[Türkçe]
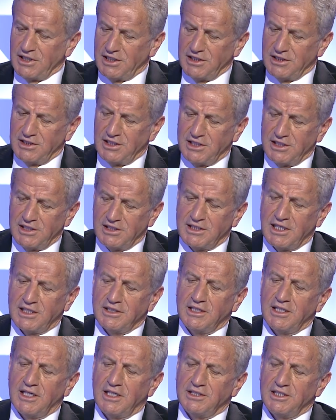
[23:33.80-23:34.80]
yayın gelirden
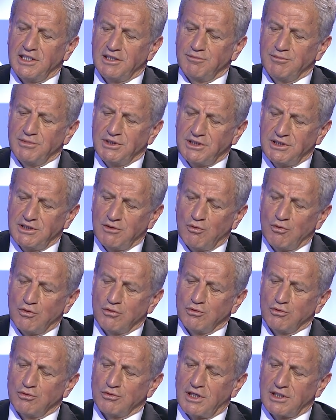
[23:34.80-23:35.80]
elde etmiş
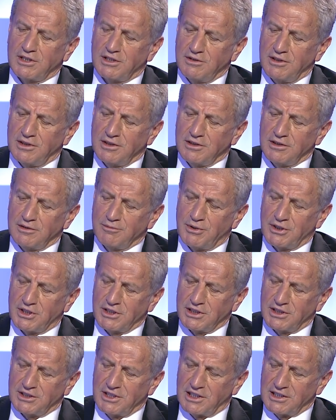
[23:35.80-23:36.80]
olduğu rak, e,
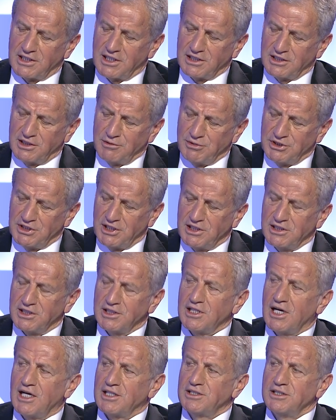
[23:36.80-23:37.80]
paraların adaletli bir
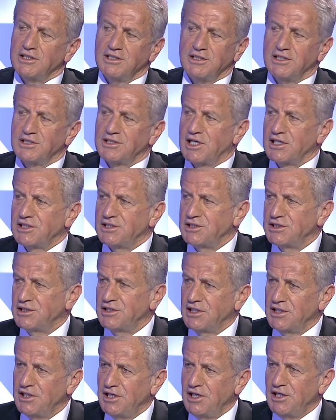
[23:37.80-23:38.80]
şekilde dağıtıldığı
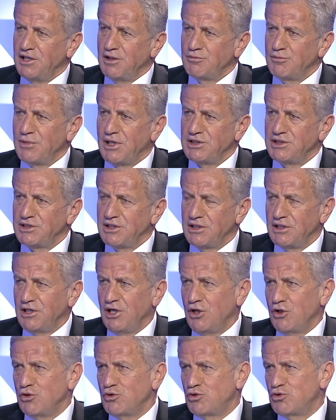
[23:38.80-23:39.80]
takdirde bence
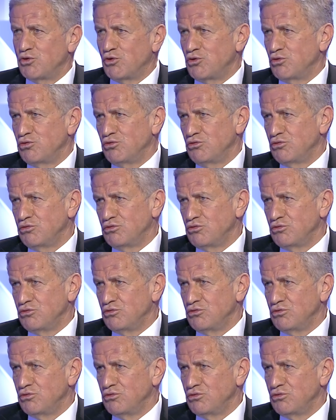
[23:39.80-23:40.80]
sorun
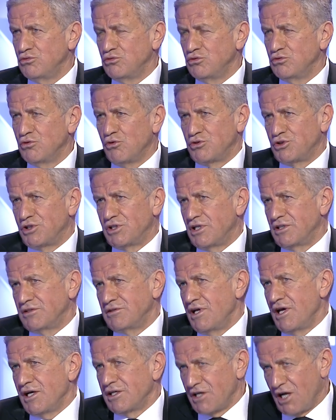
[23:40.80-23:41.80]
ortadan
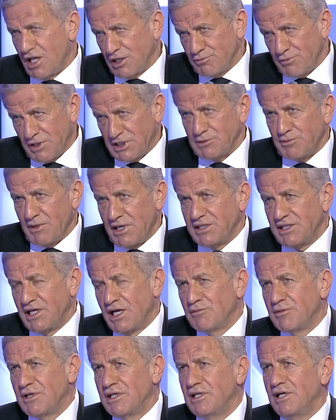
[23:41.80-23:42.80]
kalkmaz belki
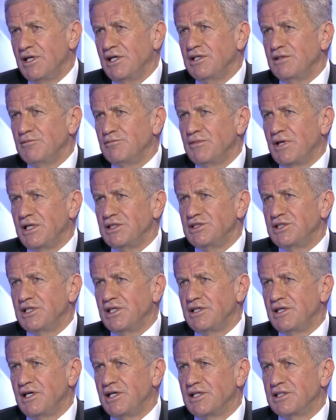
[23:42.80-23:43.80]
ama
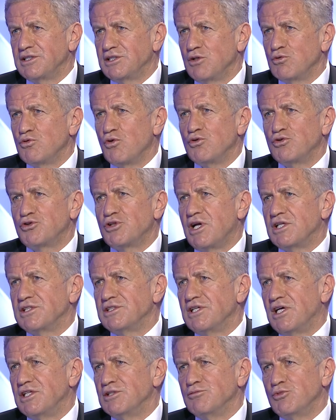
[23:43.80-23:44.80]
bence en azından kontrol
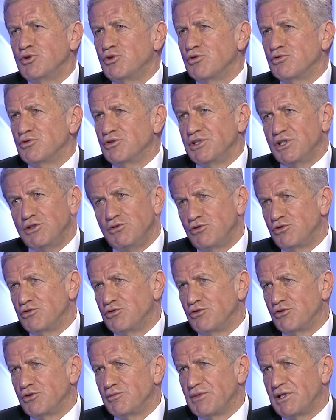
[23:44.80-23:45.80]
altına alınmış olur diye
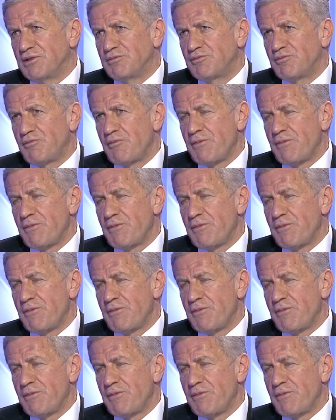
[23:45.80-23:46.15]
düşünüyorum yani.